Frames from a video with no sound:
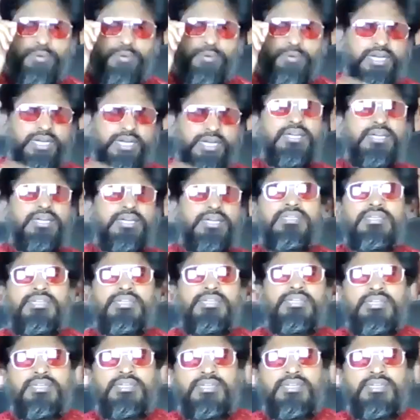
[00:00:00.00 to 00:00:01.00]
போங்க
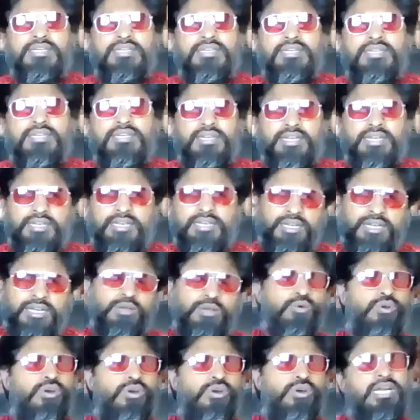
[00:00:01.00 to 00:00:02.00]

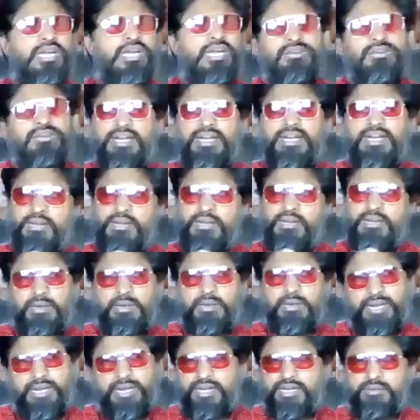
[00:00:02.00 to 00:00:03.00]
நீங்களும் ஒரு நாள் வருங்கால
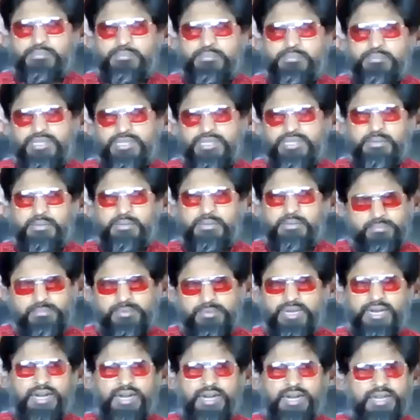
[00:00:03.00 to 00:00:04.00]
மாமியார் ஆக போறீங்க
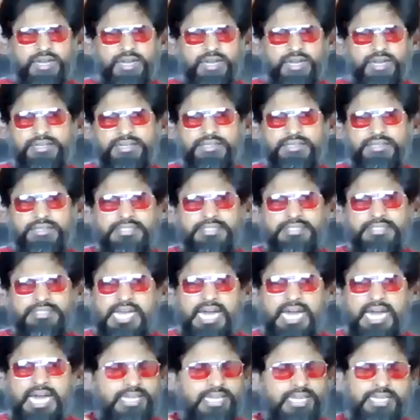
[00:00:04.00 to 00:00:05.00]
மருமகளே
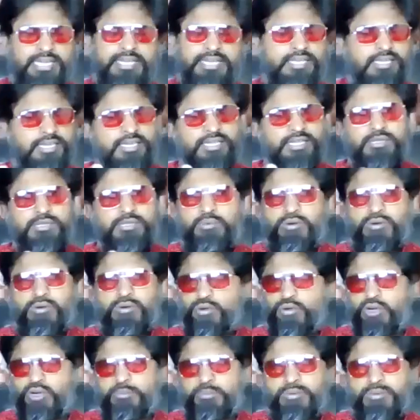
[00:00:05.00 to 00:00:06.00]
அன்னைக்கு நீங்க இது
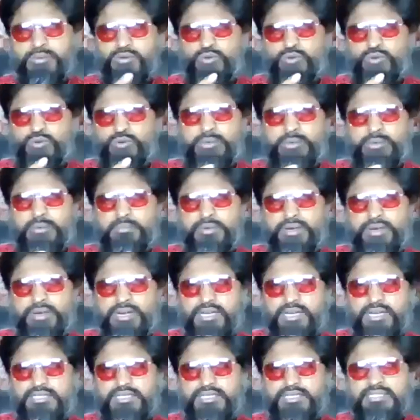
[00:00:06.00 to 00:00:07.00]
போல கொடுமையை உங்க
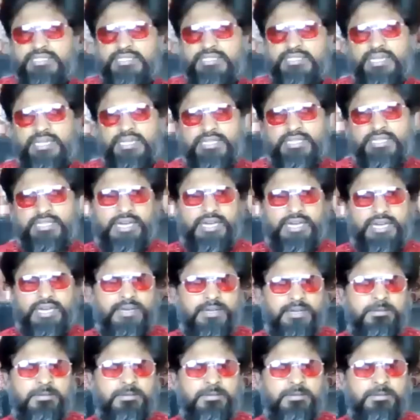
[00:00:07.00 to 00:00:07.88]
மருமகளுக்கு செஞ்சிடாதீங்க